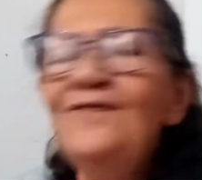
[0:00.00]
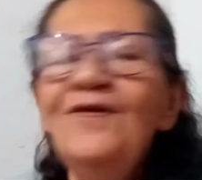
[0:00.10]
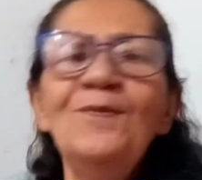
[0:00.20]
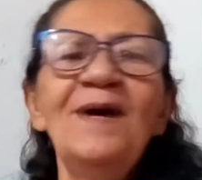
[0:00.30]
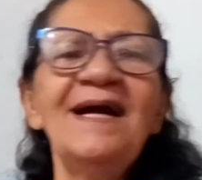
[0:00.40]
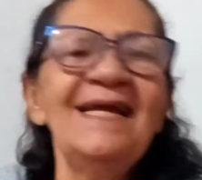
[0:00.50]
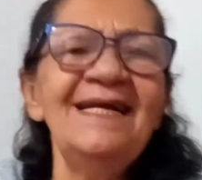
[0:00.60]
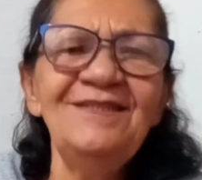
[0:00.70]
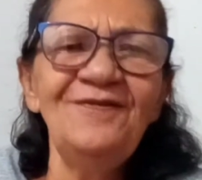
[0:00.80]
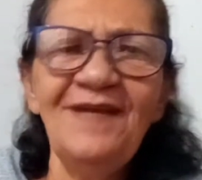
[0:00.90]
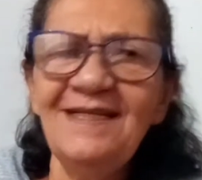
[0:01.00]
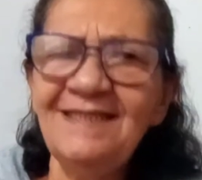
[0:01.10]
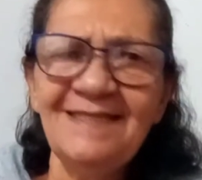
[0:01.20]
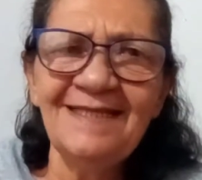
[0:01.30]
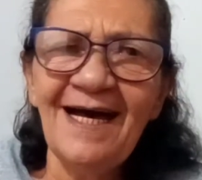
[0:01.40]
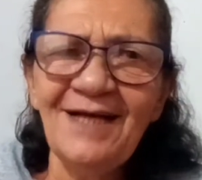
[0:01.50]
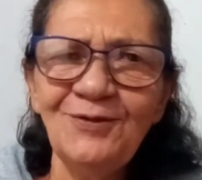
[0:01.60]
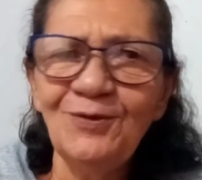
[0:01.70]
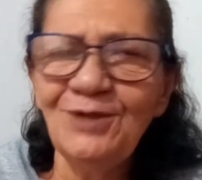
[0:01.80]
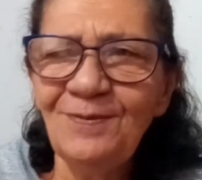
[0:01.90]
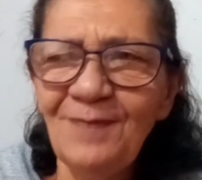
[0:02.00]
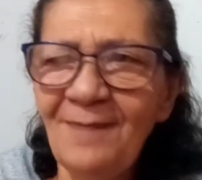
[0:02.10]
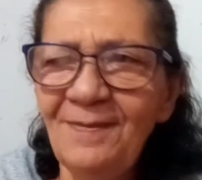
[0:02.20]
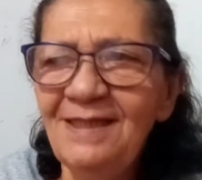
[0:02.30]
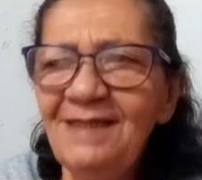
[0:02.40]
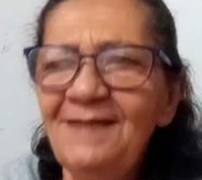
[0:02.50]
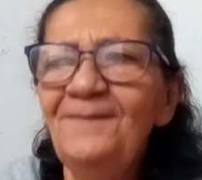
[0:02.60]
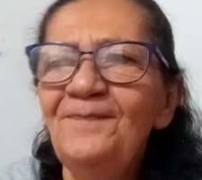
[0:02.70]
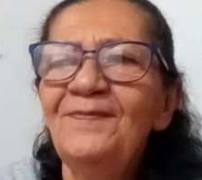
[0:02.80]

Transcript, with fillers: Foi uma grande felicidade hoje para mim